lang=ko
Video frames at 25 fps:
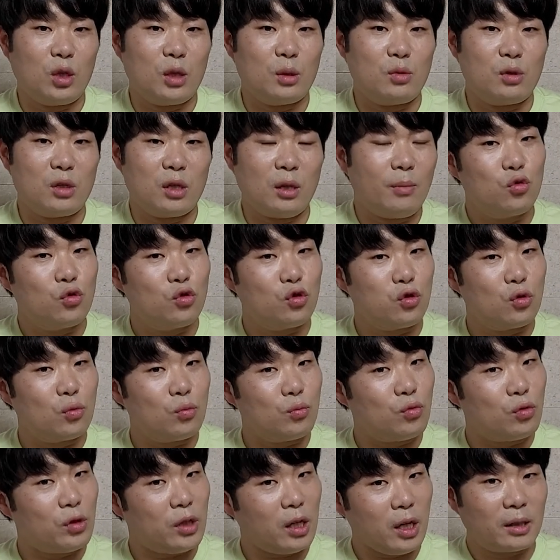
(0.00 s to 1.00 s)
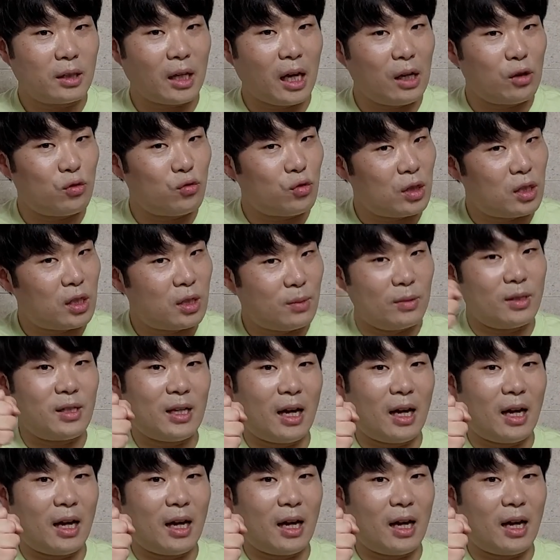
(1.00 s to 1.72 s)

50점 충분히 딸 수 있습니다